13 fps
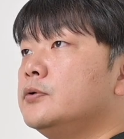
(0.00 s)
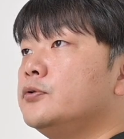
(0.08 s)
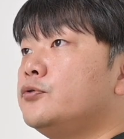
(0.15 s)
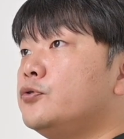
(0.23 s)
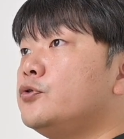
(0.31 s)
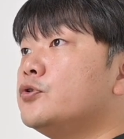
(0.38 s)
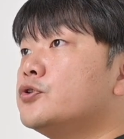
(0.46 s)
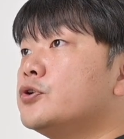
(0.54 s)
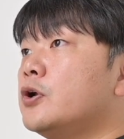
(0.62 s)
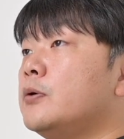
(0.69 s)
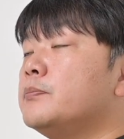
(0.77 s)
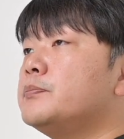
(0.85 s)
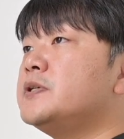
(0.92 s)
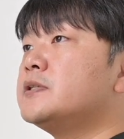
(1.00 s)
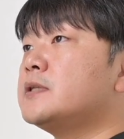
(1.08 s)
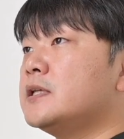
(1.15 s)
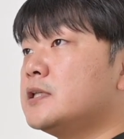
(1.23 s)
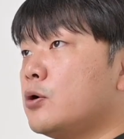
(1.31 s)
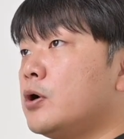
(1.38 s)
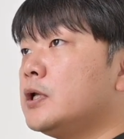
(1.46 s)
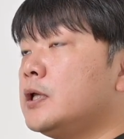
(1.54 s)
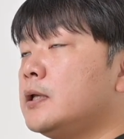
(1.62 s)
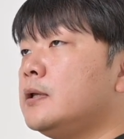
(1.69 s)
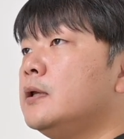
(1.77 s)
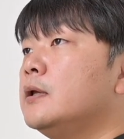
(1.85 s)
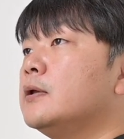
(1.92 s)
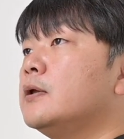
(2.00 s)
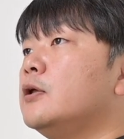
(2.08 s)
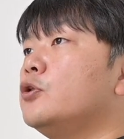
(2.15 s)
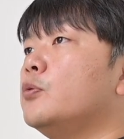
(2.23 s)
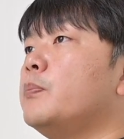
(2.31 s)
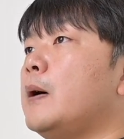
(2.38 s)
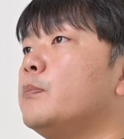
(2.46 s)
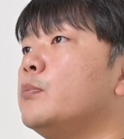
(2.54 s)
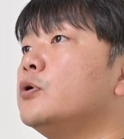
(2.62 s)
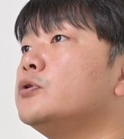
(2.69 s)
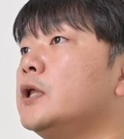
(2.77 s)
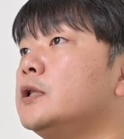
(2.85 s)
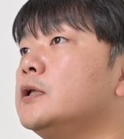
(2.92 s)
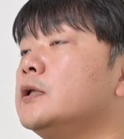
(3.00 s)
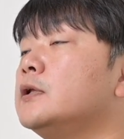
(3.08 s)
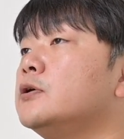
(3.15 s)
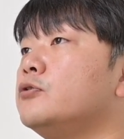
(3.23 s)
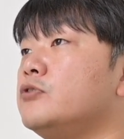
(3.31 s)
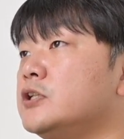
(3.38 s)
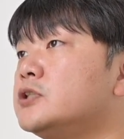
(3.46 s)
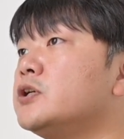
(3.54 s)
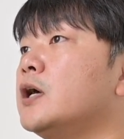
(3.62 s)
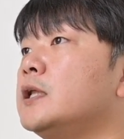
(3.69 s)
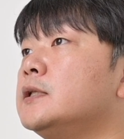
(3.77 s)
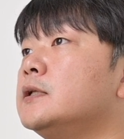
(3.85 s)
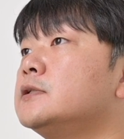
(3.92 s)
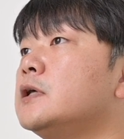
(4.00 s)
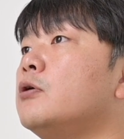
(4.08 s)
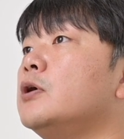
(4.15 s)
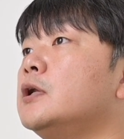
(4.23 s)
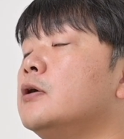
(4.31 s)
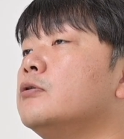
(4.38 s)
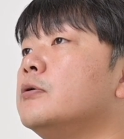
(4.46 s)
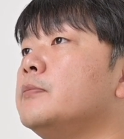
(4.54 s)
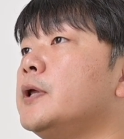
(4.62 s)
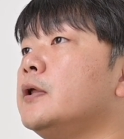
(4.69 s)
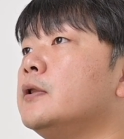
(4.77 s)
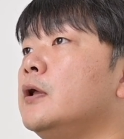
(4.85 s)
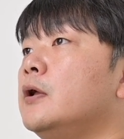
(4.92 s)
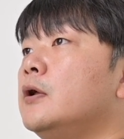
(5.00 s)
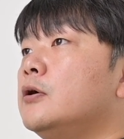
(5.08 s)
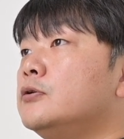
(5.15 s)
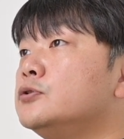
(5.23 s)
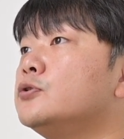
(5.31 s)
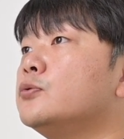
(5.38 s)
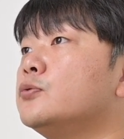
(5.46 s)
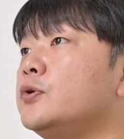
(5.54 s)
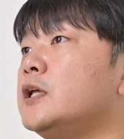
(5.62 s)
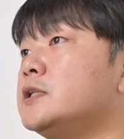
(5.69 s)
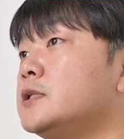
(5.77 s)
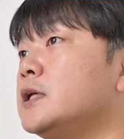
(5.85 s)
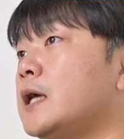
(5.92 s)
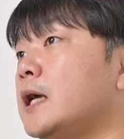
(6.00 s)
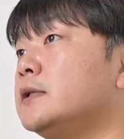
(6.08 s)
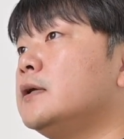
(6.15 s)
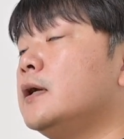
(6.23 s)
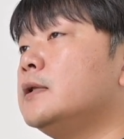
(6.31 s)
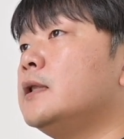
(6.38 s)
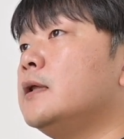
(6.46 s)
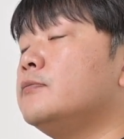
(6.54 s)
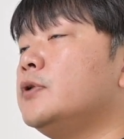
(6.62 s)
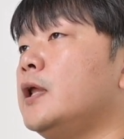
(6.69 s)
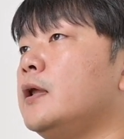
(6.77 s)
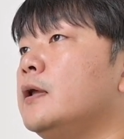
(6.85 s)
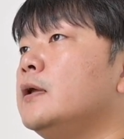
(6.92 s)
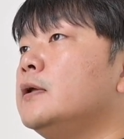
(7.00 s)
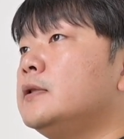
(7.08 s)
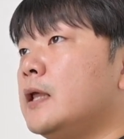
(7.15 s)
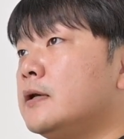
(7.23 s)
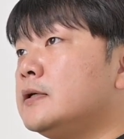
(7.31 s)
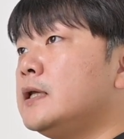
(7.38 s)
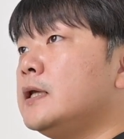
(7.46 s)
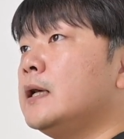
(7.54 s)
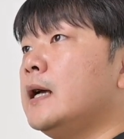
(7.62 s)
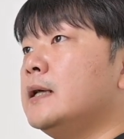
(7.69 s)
스튜디오처럼 비슷한 상황이 계속 반복되는 그리고 일정한 상황이라 그러면 어느 정도 예측이 가능하기 때문에 대응이